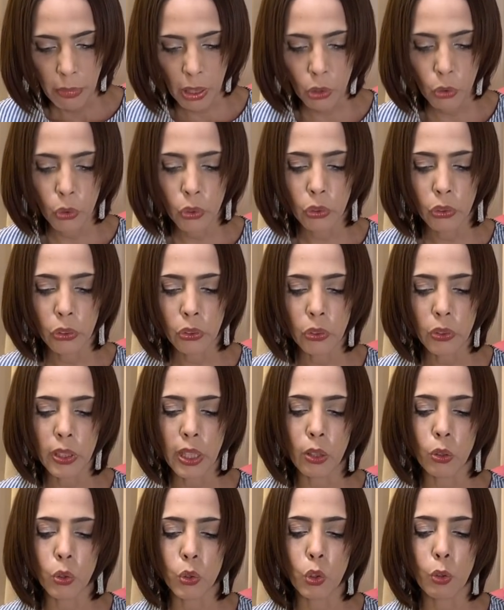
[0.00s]
このよう
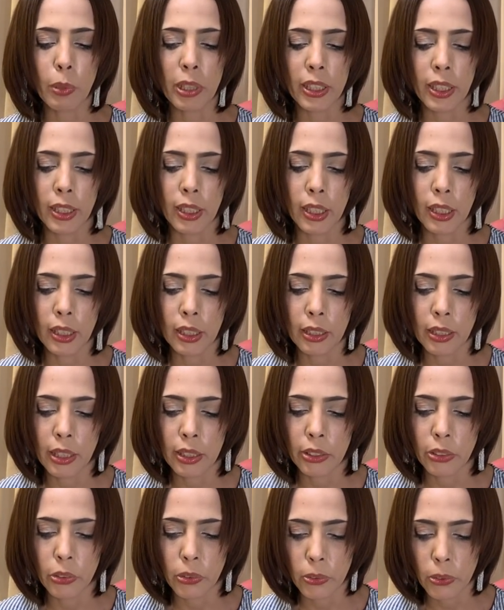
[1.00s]
な言葉で議員ら
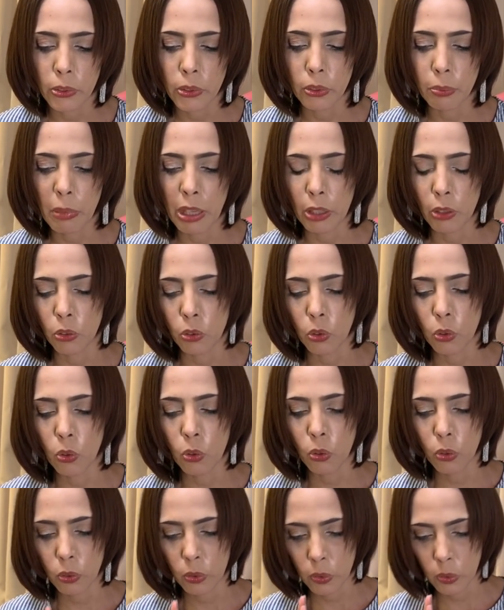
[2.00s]
による、この
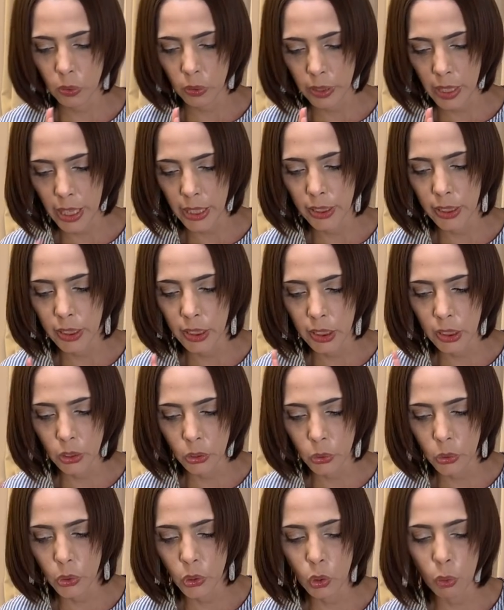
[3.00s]
来日
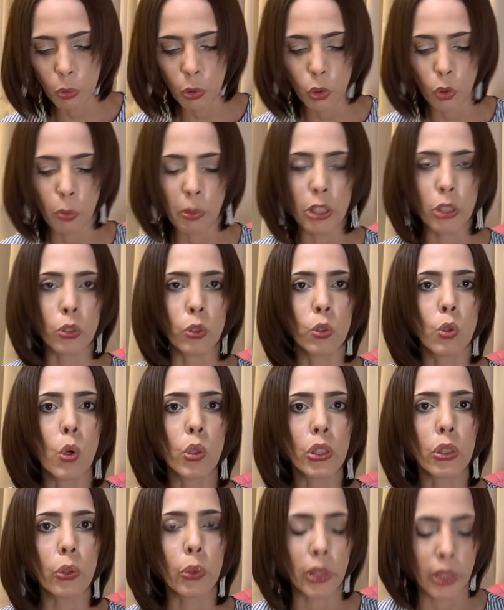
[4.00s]
中止を求める動
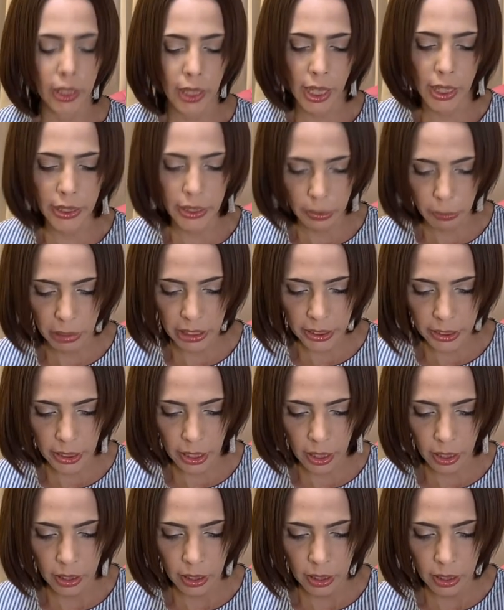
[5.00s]
きを批判しまし
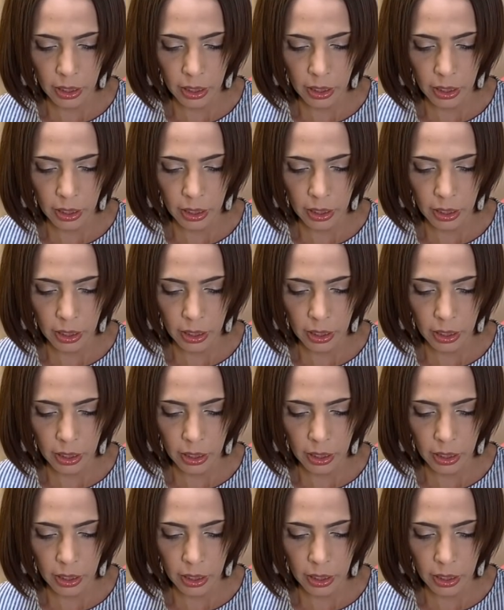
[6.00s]
た。